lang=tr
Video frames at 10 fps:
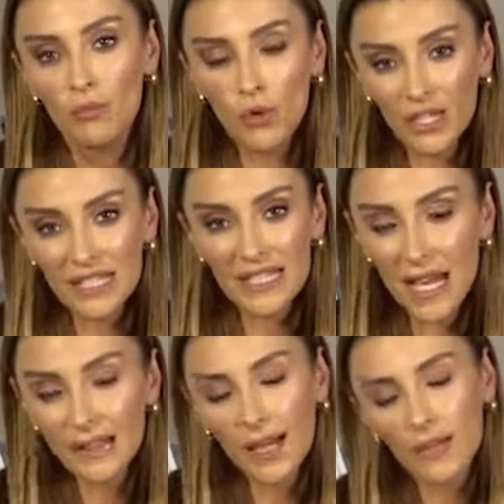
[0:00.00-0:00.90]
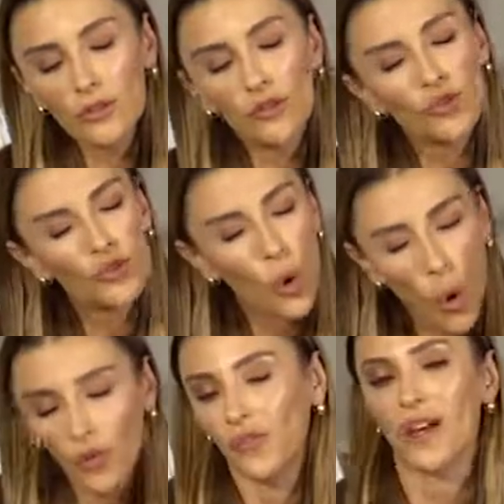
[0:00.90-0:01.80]
Bu kış zaten
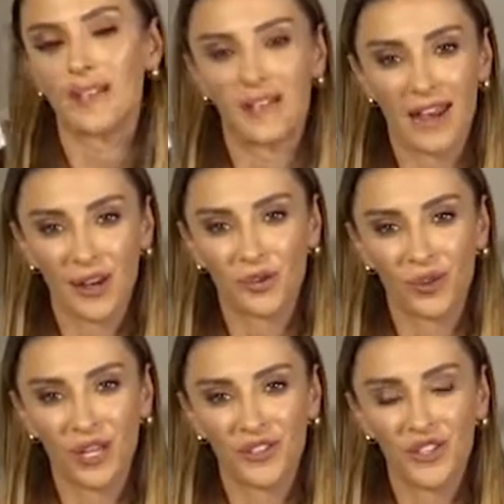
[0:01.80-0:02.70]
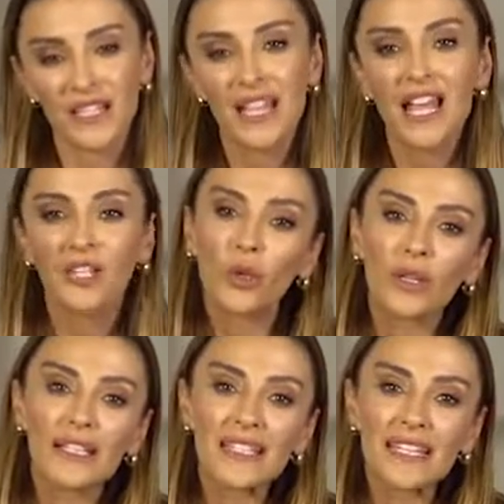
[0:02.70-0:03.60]
çok fazla renk kullanacağız.
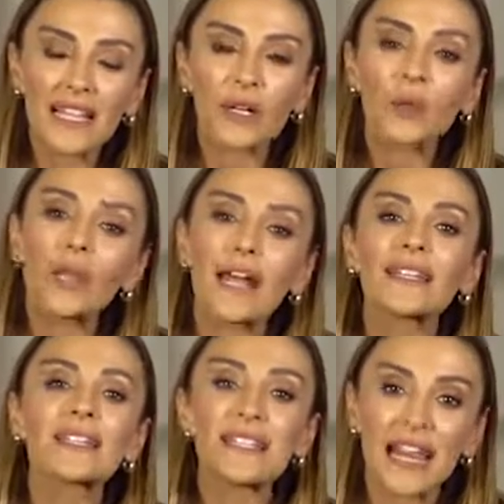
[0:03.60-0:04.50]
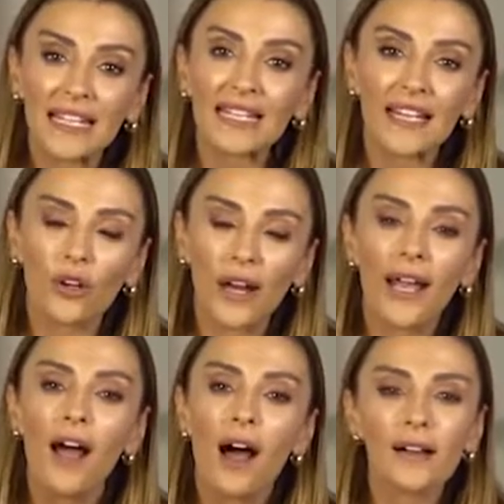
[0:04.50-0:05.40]
Dolayısıyla kullandığınız renklere
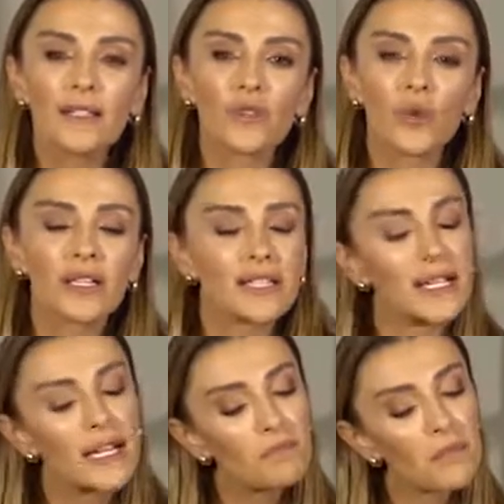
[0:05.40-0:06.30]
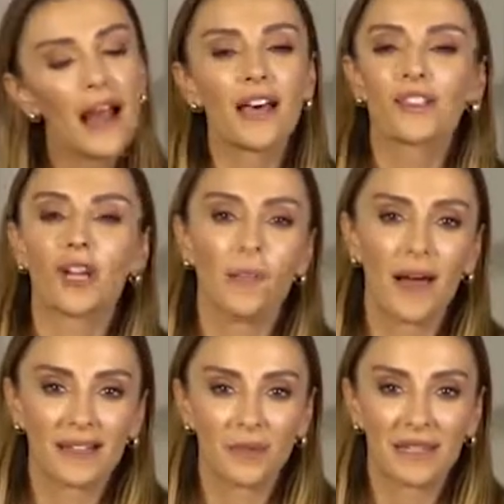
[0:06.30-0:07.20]
göre aksesuarınızı birazcık
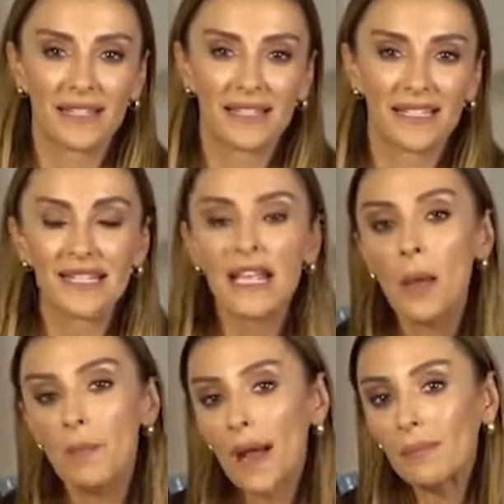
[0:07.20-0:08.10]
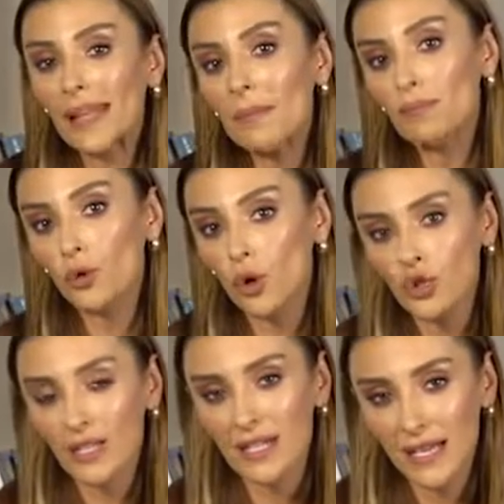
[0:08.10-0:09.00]
abartabilirsiniz. Ben bir de
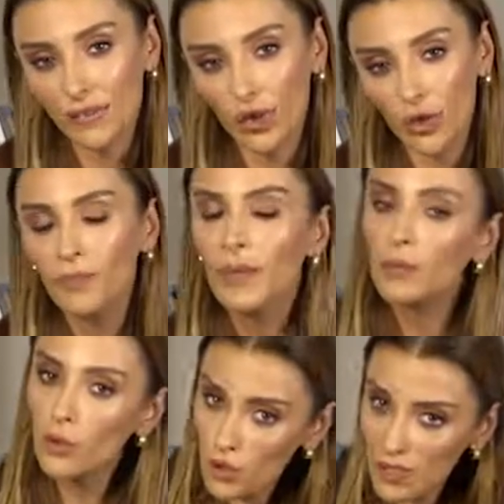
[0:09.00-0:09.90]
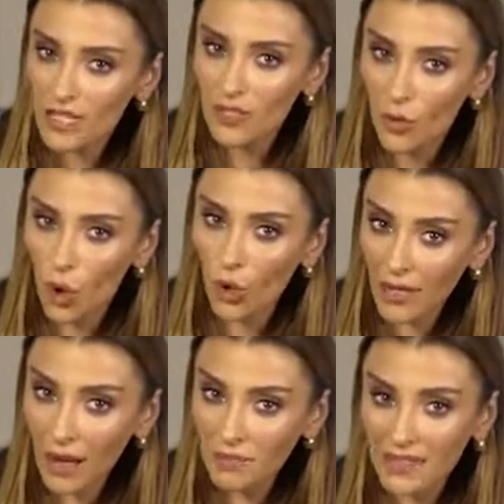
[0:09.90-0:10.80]
broşları seviyorum. Broş seçimi
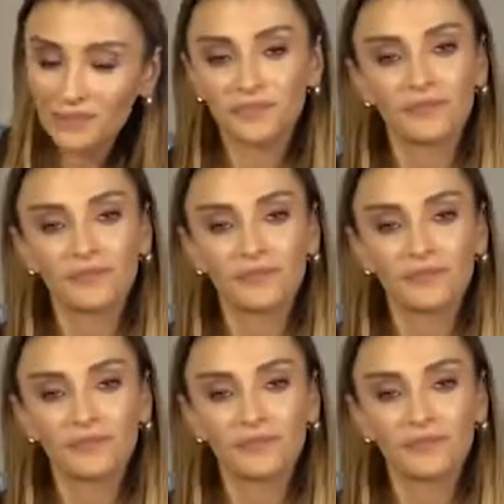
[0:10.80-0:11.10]
önemli.